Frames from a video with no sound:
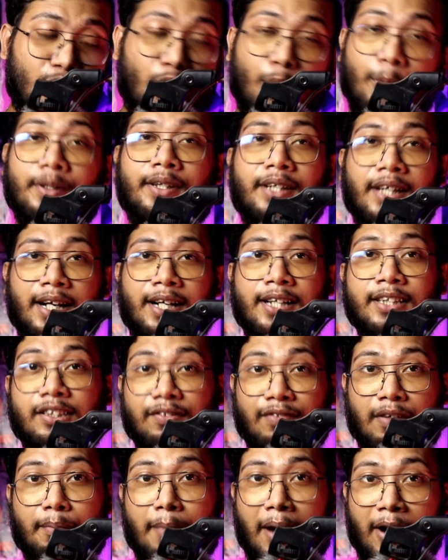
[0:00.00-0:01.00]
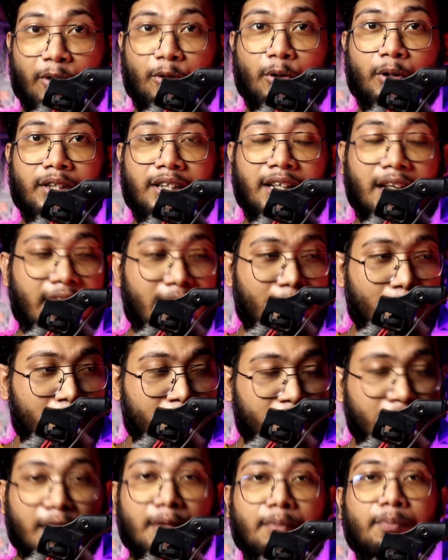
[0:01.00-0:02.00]
যবে থেকে ক্রিস্টোফার ম্যাকুয়েরি
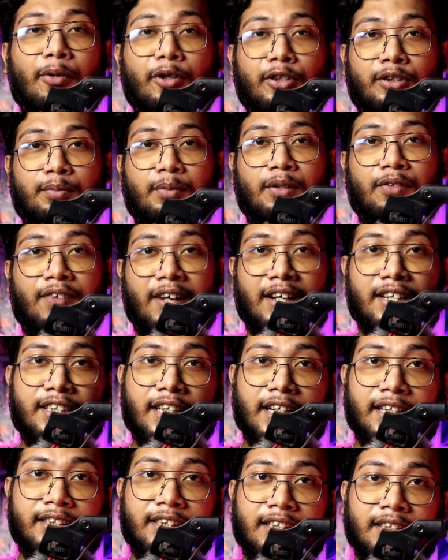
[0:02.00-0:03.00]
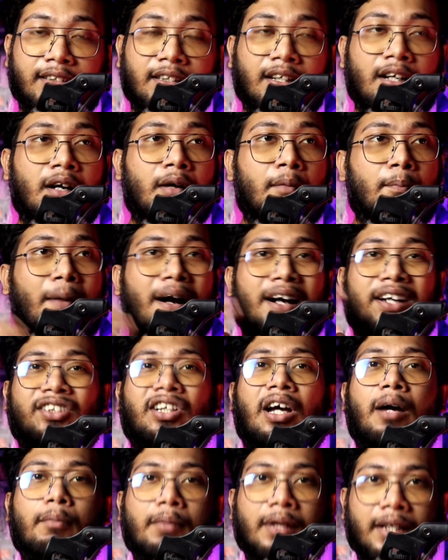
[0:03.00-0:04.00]
মিশন ইম্পসিবল ফ্র্যাঞ্চাইজির পার্ট
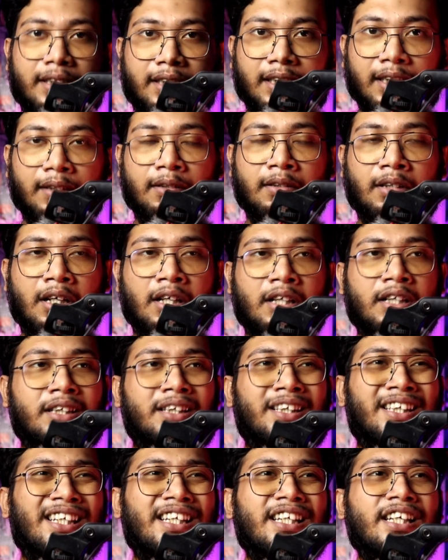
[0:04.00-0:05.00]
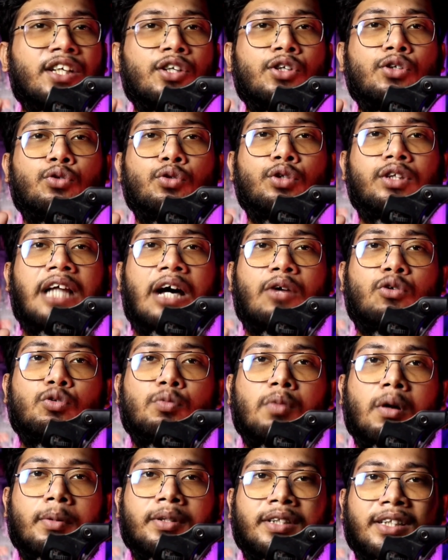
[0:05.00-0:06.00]
সামলেছেন তিনি কিন্তু
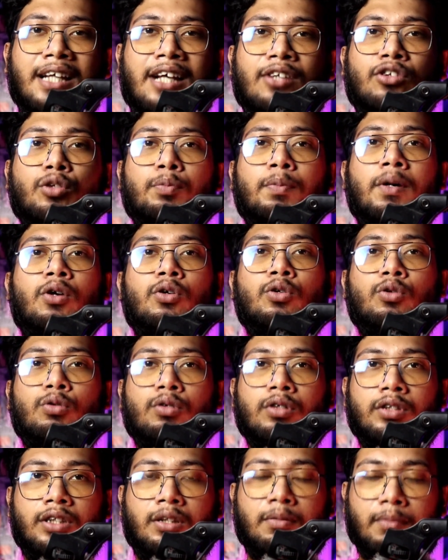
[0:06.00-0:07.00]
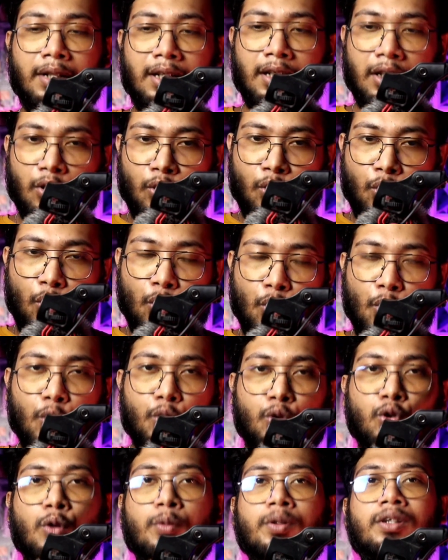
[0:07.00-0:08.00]
দারুণভাবে সে দায়িত্ব পালন করেছেন মানে কোনো
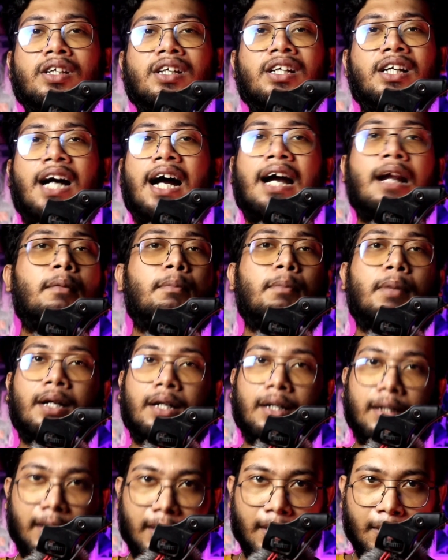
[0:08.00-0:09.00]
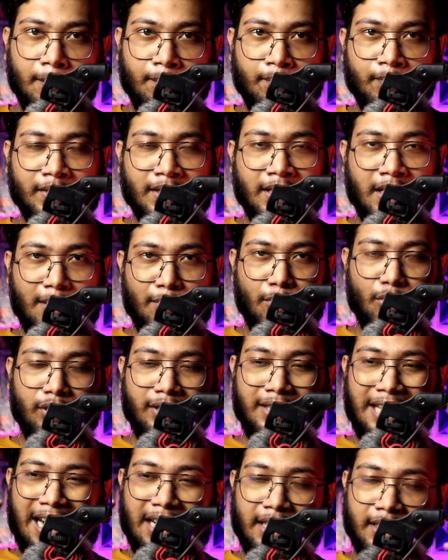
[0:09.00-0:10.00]
ছবি তিনি খারাপ বানাননি এবং
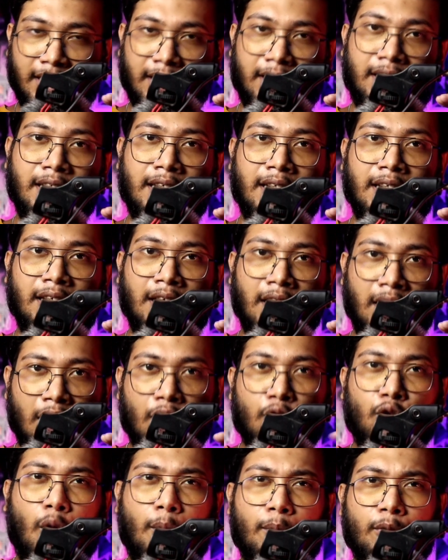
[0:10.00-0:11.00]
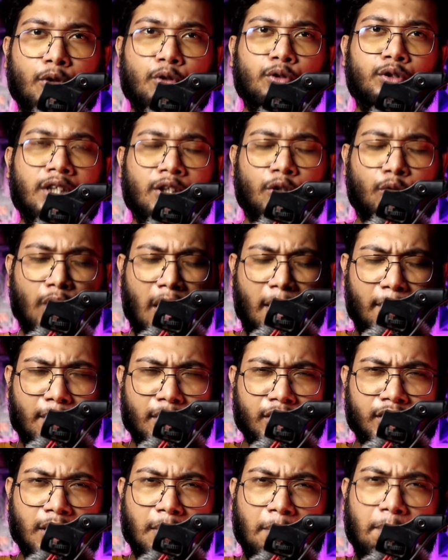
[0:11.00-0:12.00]
তার সাথে টম ক্রুজের
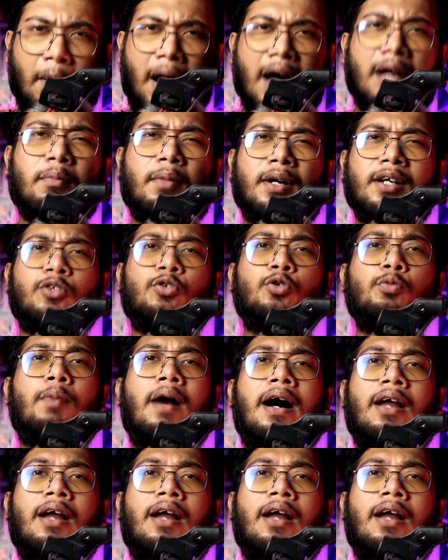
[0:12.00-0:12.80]
কোলাবোরেশন বারবারই খুব